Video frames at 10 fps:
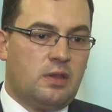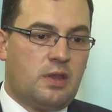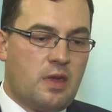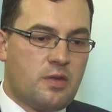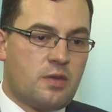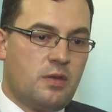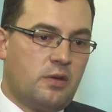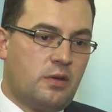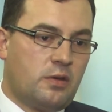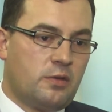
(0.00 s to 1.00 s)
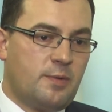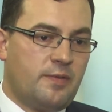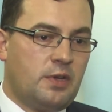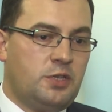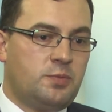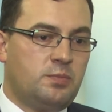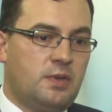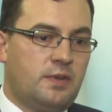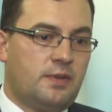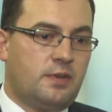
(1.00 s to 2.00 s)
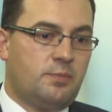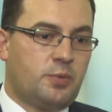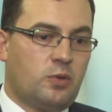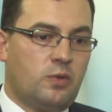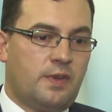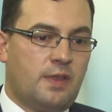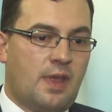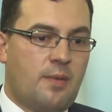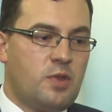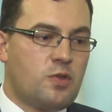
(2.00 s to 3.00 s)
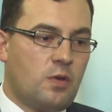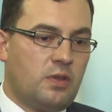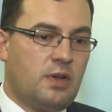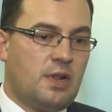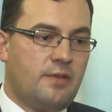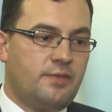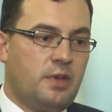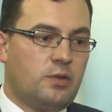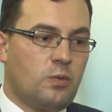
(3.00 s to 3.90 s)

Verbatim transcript: y, też y, rozmawialiśmy z producentami trzody chlewnej,